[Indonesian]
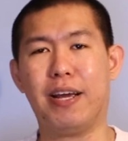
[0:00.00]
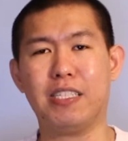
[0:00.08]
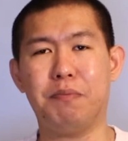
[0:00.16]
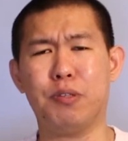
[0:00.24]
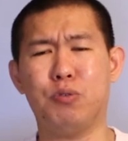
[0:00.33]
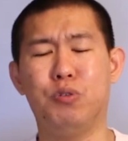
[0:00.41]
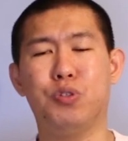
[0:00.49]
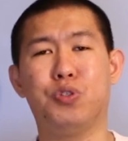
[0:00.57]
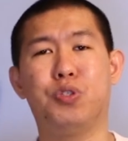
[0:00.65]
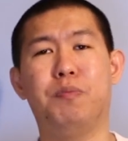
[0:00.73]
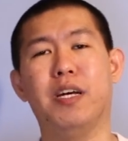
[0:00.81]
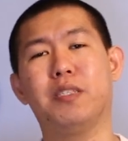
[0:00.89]
mereka sempat unggul
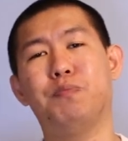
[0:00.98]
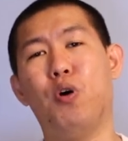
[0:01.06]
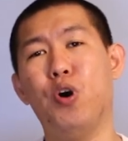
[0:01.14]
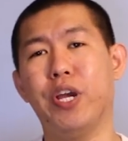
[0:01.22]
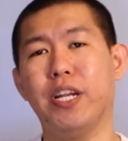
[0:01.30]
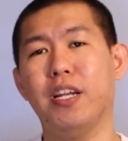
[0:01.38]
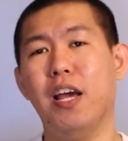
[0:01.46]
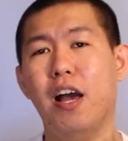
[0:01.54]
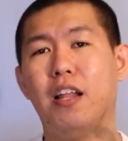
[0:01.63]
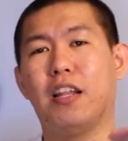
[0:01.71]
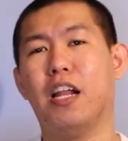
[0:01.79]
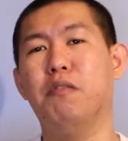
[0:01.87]
17 poin,
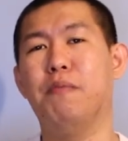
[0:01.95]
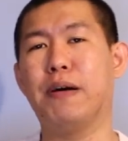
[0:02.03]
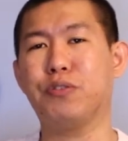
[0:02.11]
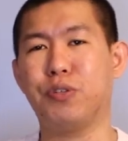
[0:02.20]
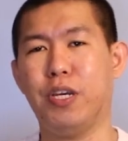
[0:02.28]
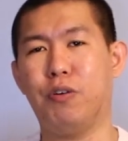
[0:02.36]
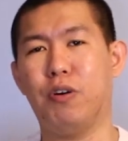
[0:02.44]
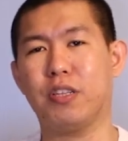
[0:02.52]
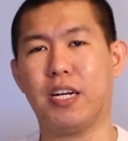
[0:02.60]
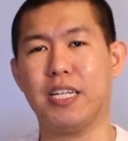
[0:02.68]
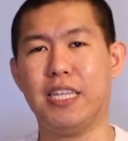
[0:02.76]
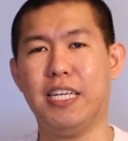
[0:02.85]
lalu memasuki
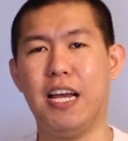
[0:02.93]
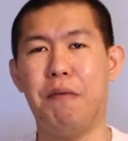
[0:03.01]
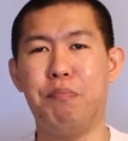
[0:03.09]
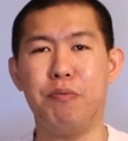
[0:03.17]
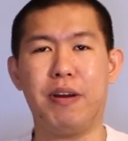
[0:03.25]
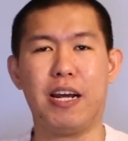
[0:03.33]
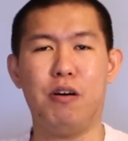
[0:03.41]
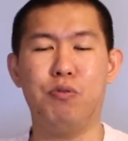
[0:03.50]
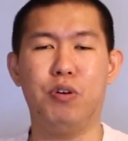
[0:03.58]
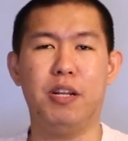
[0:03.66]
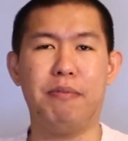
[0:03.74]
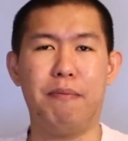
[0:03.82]
kuarter ketiga pun mereka
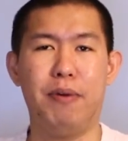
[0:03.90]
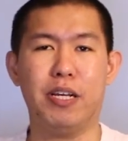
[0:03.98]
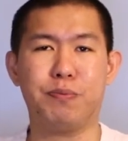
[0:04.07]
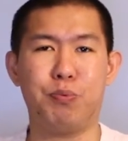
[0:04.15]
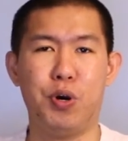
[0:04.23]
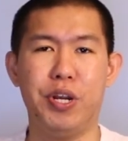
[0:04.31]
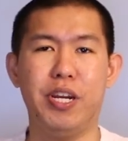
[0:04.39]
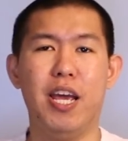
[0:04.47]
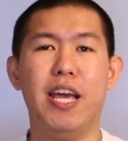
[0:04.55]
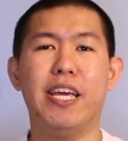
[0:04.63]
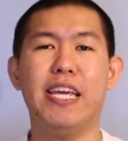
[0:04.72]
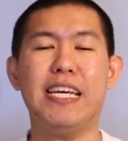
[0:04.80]
unggul 15 poin,
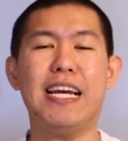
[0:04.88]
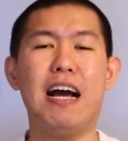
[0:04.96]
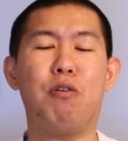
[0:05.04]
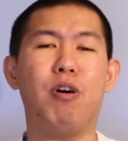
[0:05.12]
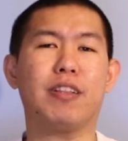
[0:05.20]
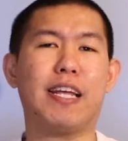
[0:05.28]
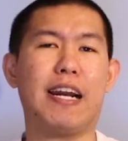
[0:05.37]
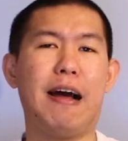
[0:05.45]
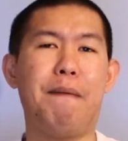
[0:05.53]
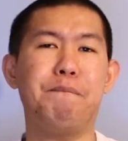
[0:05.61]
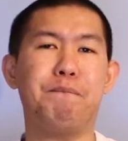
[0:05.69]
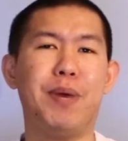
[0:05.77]
hingga kuarter
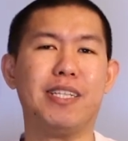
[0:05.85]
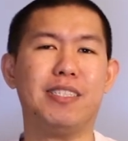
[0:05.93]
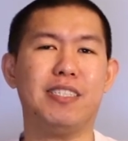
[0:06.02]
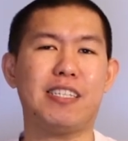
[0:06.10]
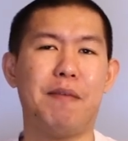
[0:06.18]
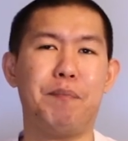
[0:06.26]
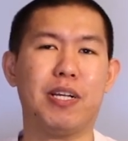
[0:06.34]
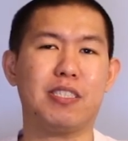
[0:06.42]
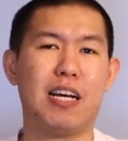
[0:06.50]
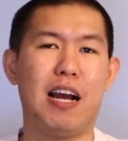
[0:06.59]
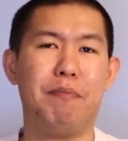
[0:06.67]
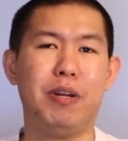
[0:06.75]
4 sisa 4
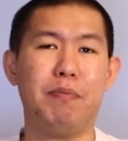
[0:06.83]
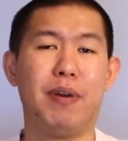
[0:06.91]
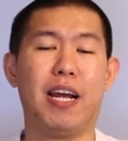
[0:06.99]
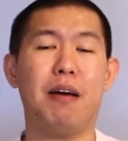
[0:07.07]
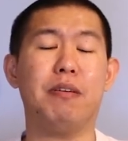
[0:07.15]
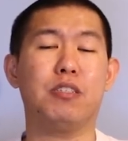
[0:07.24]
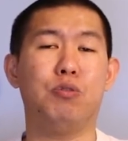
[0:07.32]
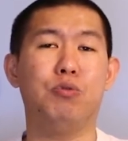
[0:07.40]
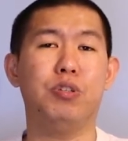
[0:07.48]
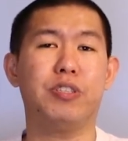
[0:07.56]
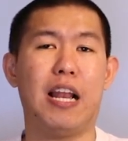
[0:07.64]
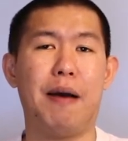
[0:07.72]
setengah menit mereka masih
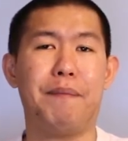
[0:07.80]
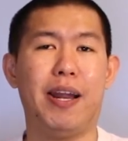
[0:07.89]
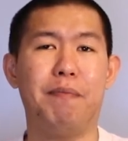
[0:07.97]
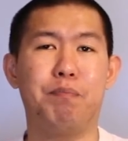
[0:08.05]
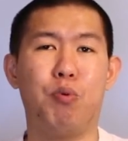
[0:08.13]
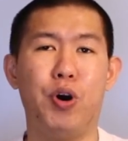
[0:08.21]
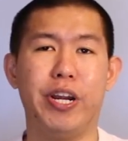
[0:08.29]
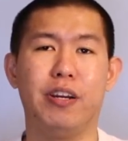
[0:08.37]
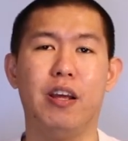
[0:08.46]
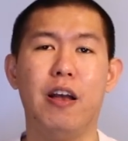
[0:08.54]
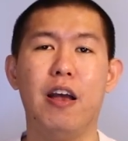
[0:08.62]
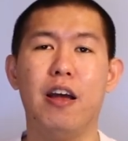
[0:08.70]
unggul 8
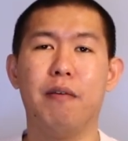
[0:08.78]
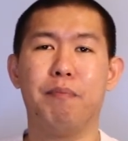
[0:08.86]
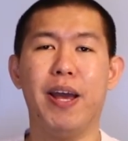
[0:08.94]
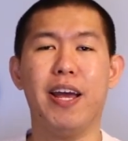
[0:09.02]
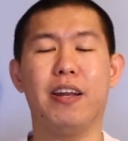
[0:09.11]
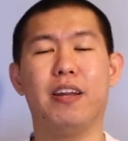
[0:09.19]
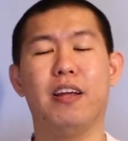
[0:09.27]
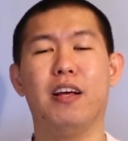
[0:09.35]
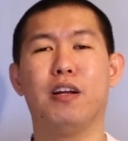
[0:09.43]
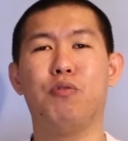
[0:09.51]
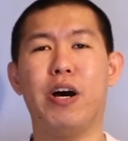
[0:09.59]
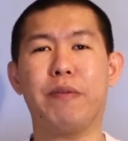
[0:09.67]
poin. Man,
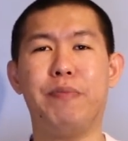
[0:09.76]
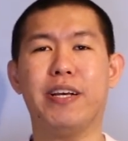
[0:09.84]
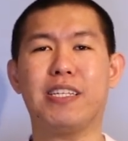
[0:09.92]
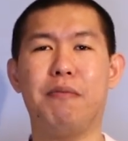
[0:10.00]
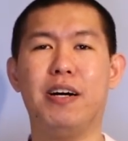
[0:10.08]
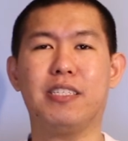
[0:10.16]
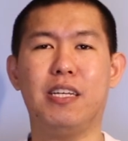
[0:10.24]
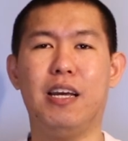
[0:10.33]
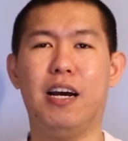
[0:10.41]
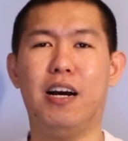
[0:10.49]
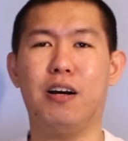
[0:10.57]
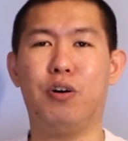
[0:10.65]
luar biasa banget sih
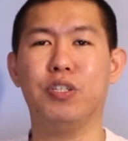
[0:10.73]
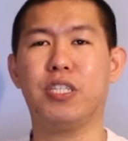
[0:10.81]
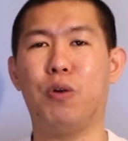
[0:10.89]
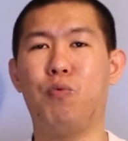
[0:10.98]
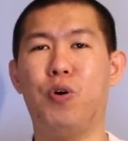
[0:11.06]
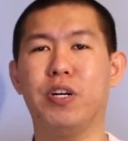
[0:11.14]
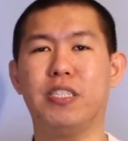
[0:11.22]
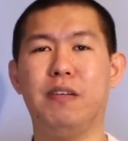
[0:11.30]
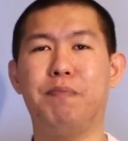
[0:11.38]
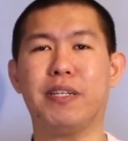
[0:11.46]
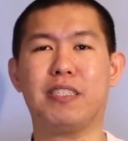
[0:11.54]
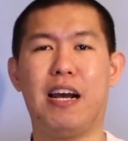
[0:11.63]
uh, eh, Golden State Warriors di
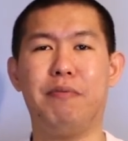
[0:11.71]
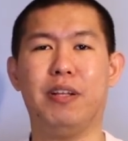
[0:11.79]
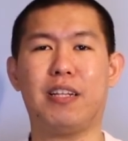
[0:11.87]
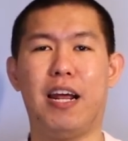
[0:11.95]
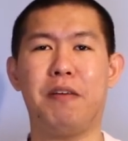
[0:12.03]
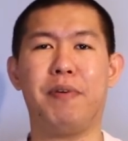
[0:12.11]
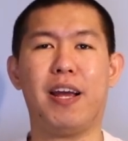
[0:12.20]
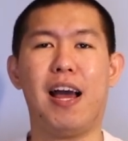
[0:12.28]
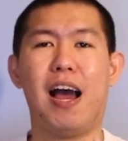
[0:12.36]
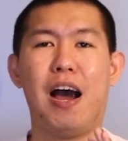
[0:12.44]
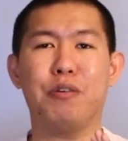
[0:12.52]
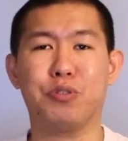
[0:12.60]
4 setengah menit terakhir
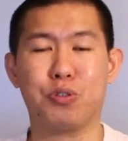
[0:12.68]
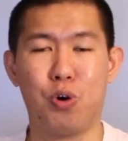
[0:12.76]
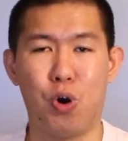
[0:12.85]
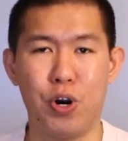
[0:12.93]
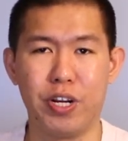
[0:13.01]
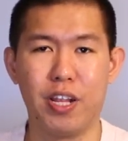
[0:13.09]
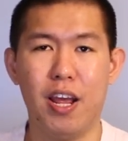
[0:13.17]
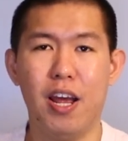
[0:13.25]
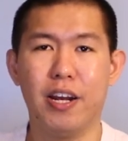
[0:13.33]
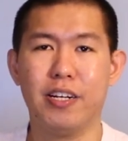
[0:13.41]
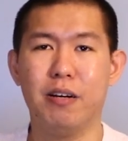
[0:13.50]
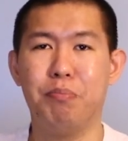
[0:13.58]
mereka outscored
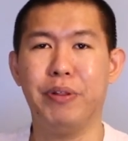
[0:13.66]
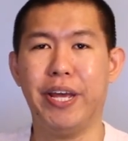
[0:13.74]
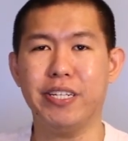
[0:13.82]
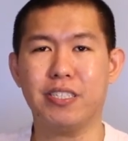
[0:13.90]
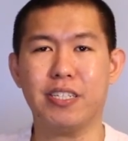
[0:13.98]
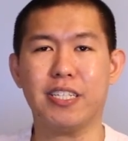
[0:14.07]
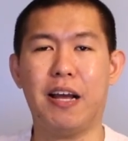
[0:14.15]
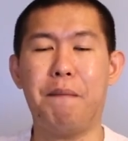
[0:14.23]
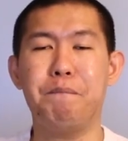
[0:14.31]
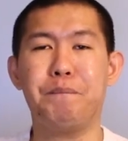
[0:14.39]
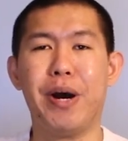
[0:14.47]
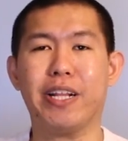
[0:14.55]
the Blazers
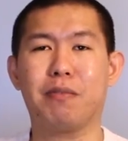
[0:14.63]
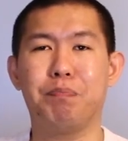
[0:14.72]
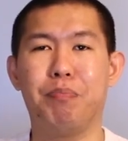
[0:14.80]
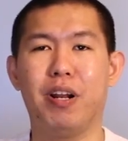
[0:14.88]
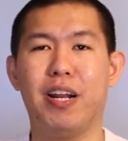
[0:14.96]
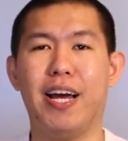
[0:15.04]
14-3.